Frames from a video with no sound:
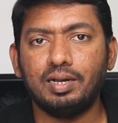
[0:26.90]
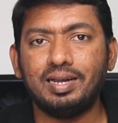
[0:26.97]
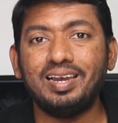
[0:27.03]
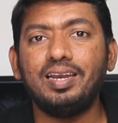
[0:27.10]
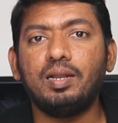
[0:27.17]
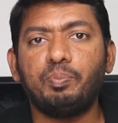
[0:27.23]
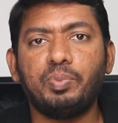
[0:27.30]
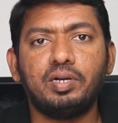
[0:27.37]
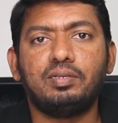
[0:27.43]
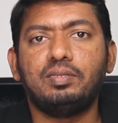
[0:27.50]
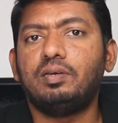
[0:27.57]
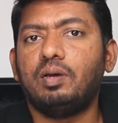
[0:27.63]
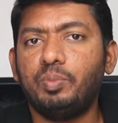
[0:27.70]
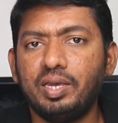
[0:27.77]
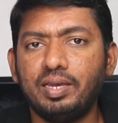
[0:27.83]
க்ளீன் uh, அப் பண்ணுறது
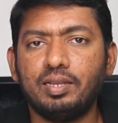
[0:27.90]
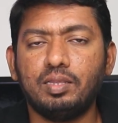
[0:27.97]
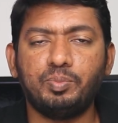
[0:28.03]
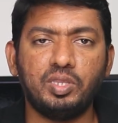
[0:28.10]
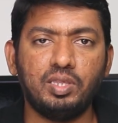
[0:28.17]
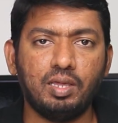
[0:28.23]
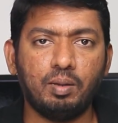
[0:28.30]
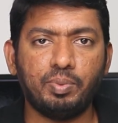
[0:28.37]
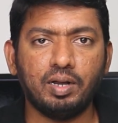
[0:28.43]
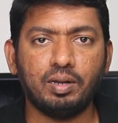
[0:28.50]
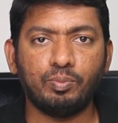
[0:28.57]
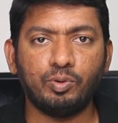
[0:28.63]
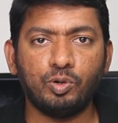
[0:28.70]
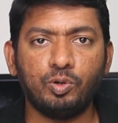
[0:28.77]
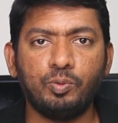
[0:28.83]
அப்படிங்கிறத பற்றி தான்
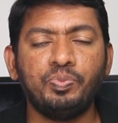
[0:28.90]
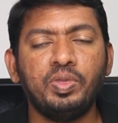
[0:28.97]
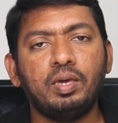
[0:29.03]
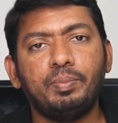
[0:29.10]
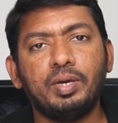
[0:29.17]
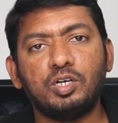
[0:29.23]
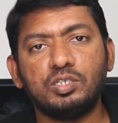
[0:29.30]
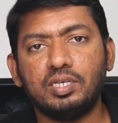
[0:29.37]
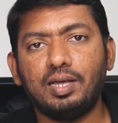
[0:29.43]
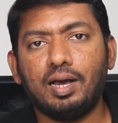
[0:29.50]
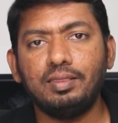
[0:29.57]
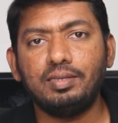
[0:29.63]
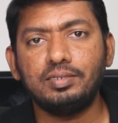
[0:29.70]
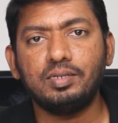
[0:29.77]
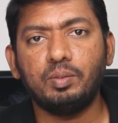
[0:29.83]
பார்க்க போகிறோம் பிகாஸ் அந்த
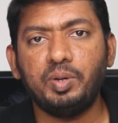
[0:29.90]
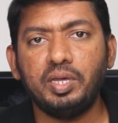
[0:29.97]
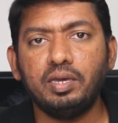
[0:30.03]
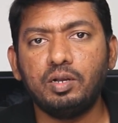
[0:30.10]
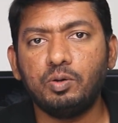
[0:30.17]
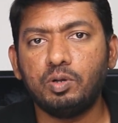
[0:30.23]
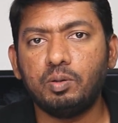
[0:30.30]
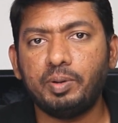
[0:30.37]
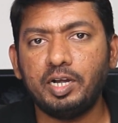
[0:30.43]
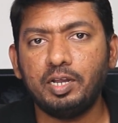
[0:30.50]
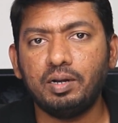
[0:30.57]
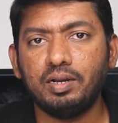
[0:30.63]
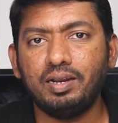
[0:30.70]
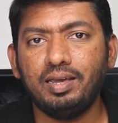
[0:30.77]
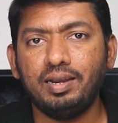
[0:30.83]
அதர்ஸ் அப்படிங்கிற ஒரு
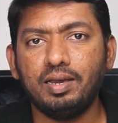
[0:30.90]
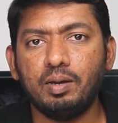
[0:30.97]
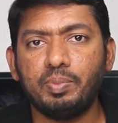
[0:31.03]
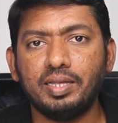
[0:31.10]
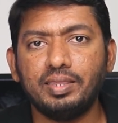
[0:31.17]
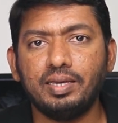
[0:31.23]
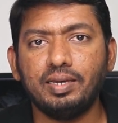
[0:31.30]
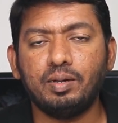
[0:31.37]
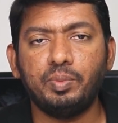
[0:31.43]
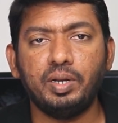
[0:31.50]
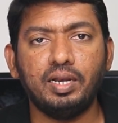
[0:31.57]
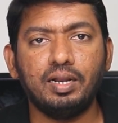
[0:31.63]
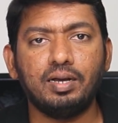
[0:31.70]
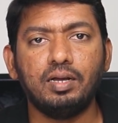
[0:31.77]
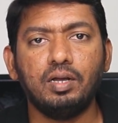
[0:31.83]
பர்டிகுலர் ஏரியா பார்த்தீங்க
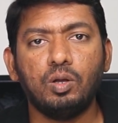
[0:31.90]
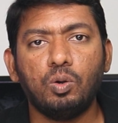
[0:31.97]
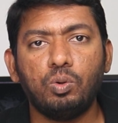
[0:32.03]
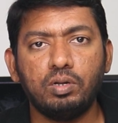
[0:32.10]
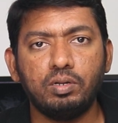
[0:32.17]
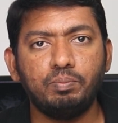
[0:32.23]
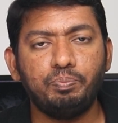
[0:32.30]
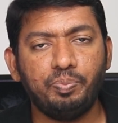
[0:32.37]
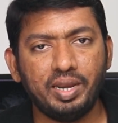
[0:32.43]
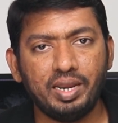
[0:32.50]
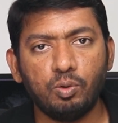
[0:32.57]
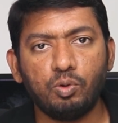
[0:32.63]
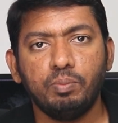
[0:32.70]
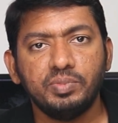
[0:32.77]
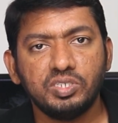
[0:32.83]
அப்படின்னா ஒரு பெரிய
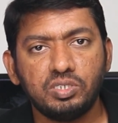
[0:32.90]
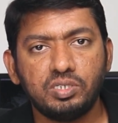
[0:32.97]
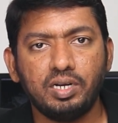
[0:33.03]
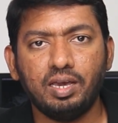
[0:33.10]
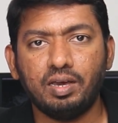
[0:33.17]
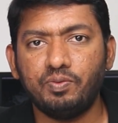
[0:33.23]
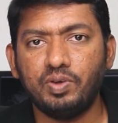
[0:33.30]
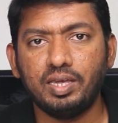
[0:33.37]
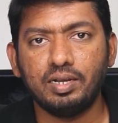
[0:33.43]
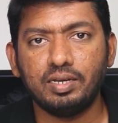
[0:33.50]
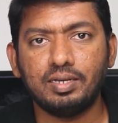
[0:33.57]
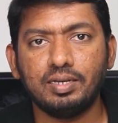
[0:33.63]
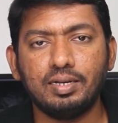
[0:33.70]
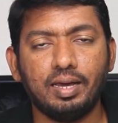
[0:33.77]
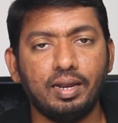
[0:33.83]
ஒரு மிஸ்ட்ரியாக ஈஸியாகவே
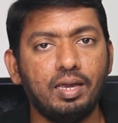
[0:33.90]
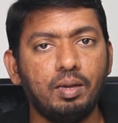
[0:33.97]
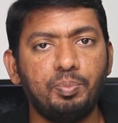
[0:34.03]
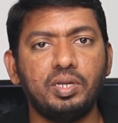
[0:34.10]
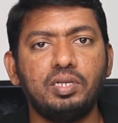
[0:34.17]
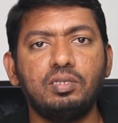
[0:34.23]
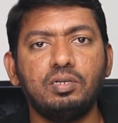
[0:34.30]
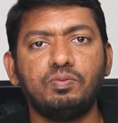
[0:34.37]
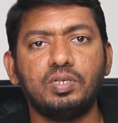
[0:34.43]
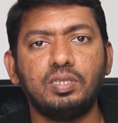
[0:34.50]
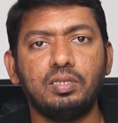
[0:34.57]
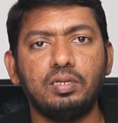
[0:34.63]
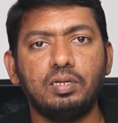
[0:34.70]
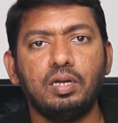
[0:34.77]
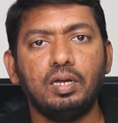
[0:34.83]
இருக்குது நிறைய பேர்த்துக்கு
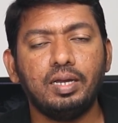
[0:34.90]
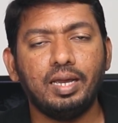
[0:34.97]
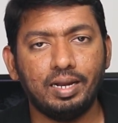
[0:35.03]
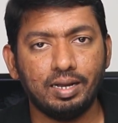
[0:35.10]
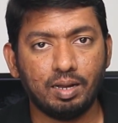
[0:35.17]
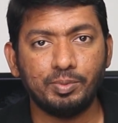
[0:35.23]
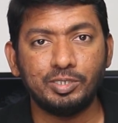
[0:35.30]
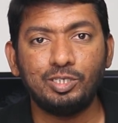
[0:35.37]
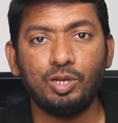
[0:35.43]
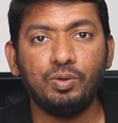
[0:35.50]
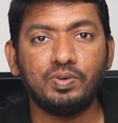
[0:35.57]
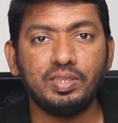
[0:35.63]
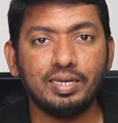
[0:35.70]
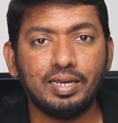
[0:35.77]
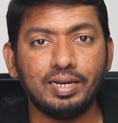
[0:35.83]
வந்து என்னை கமெண்ட்ஸ்லையும்
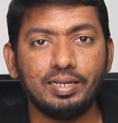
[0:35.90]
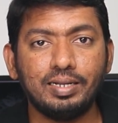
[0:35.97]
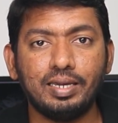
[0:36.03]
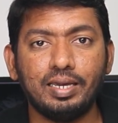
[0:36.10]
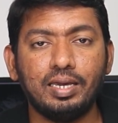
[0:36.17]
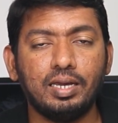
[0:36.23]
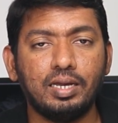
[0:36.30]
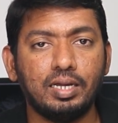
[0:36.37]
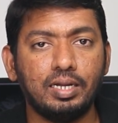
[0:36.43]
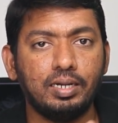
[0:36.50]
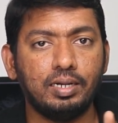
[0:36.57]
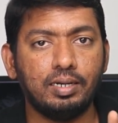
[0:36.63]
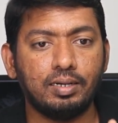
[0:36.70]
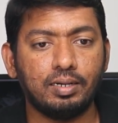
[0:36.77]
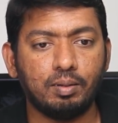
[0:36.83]
வந்து கேட்டிருக்கீங்க
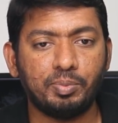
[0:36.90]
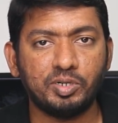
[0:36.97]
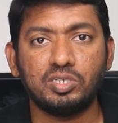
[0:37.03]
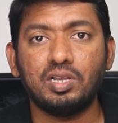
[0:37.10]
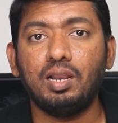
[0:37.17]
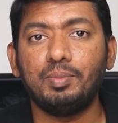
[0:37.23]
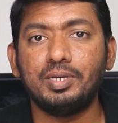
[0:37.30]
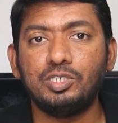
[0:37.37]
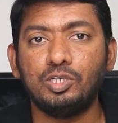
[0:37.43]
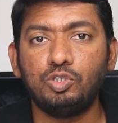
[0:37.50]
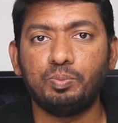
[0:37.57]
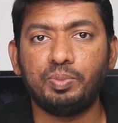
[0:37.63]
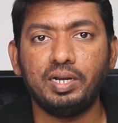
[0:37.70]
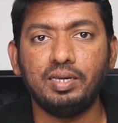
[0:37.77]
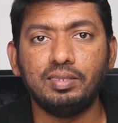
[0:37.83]
அண்ட் பர்சனலாக uh,
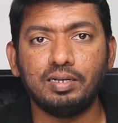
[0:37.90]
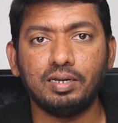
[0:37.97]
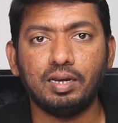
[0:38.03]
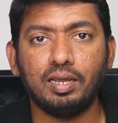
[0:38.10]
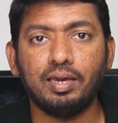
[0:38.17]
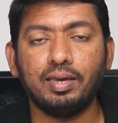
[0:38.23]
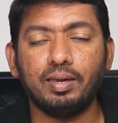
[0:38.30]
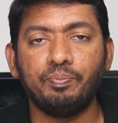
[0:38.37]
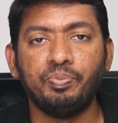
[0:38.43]
மெசேஜும் பண்ணியிருந்துருக்கிறீங்க